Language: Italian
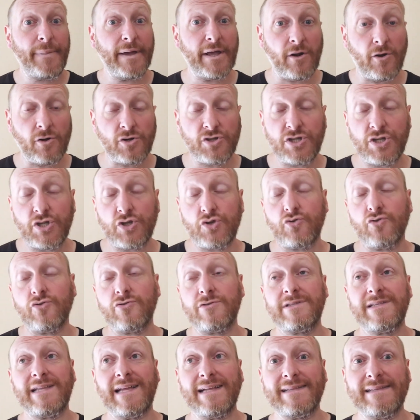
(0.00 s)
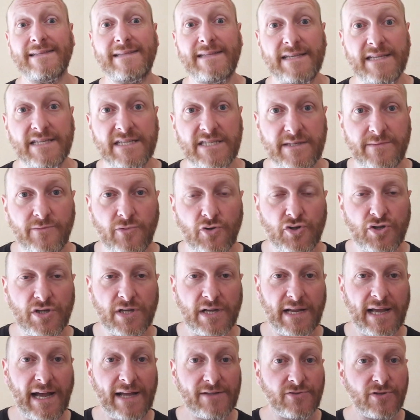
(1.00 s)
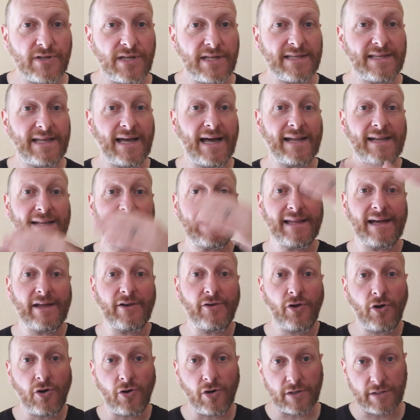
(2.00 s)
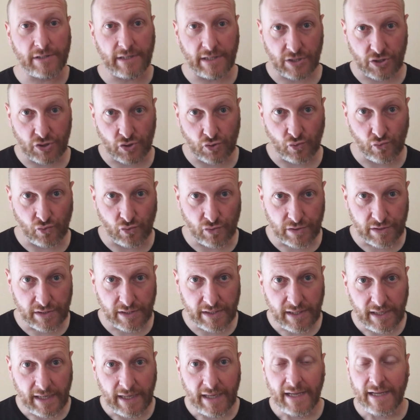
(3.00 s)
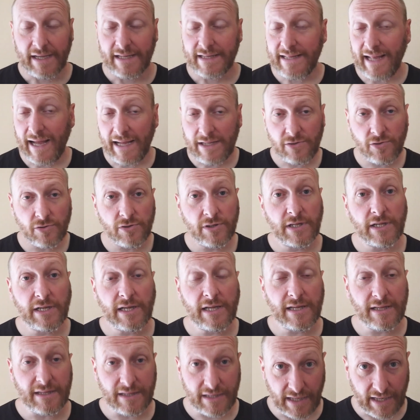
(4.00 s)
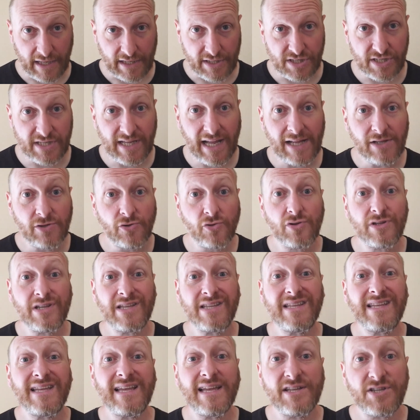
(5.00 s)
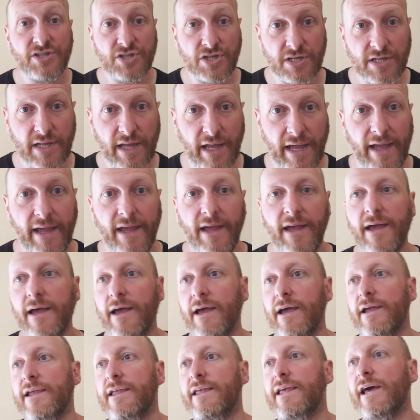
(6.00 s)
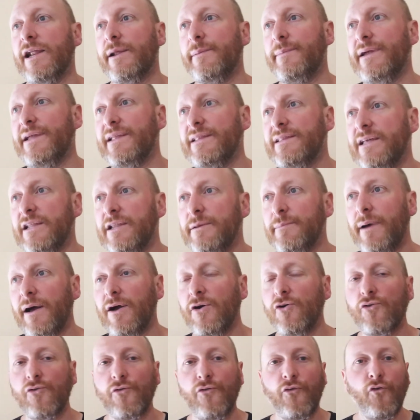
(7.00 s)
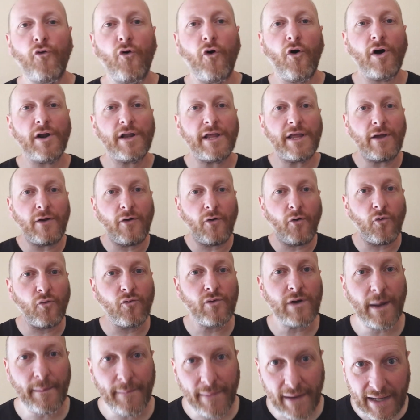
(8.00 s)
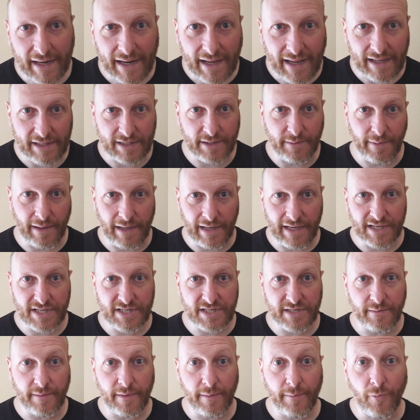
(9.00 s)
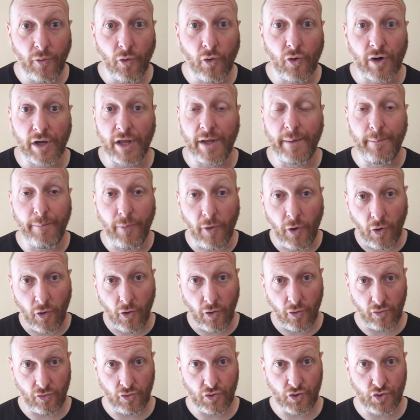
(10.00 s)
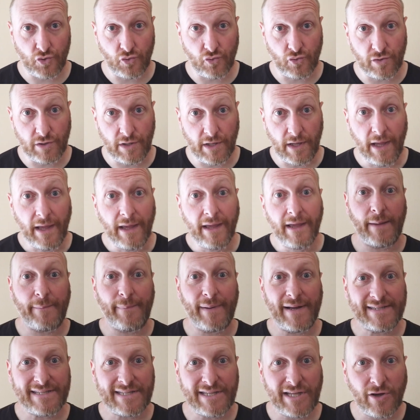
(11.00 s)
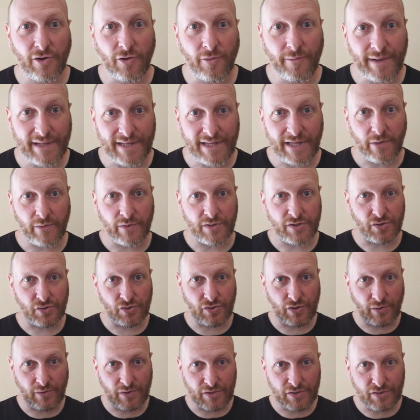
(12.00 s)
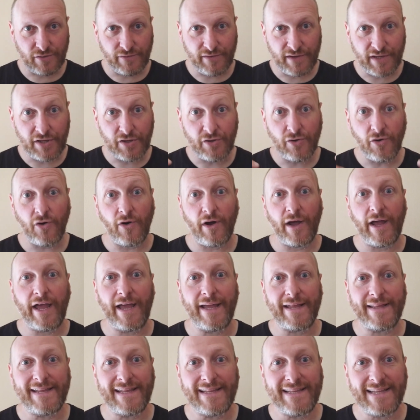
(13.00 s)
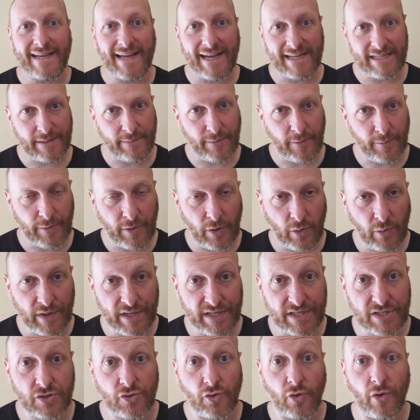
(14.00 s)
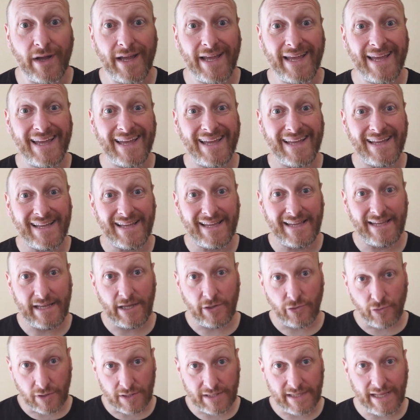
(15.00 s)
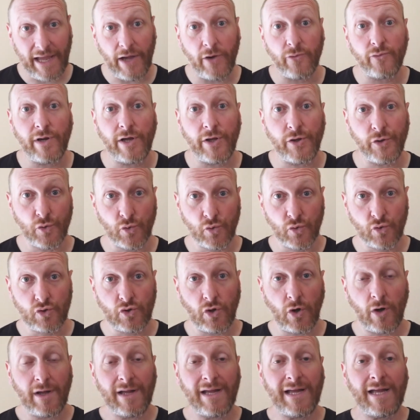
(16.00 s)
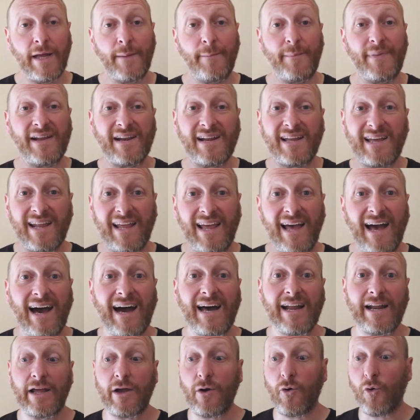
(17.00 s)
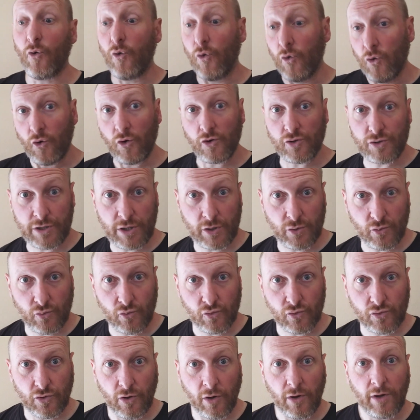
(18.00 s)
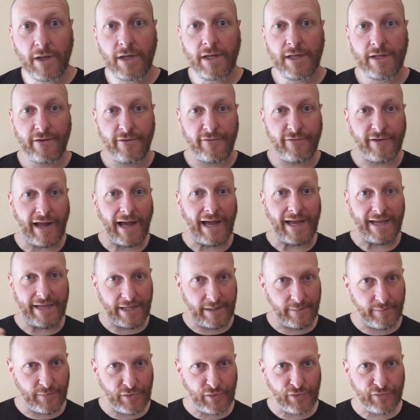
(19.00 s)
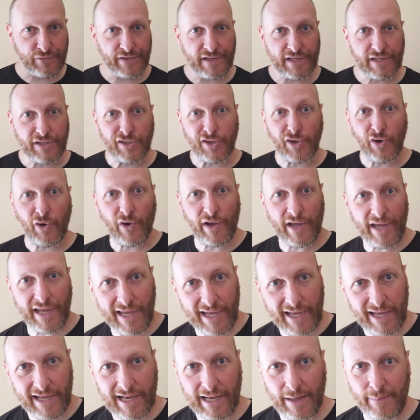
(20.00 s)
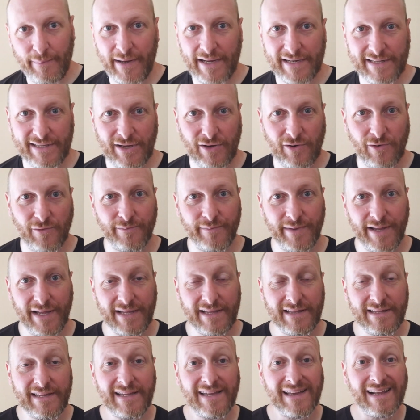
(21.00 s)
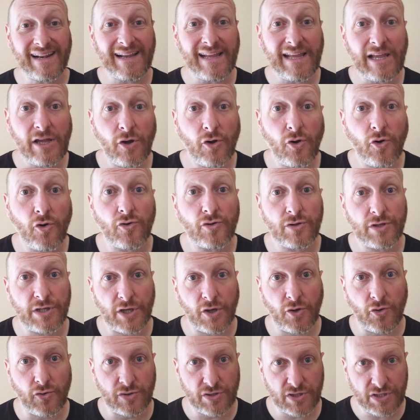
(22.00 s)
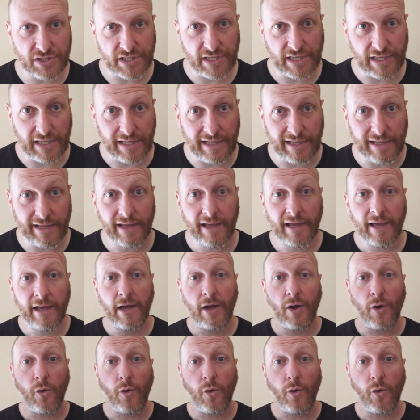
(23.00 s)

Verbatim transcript: però ce ne sono tantissime. Ho cercato di andare da nord a sud dandotene 10, dandoti 10 idee. Chiaramente rimangono fuori una marea di bellissimi borghi poco conosciuti e la parte dei commenti qui sotto in questo video è dedicata proprio a questo e chiedo a te un aiuto per creare un contenuto fra il mio video e la parte commenti ricco di consigli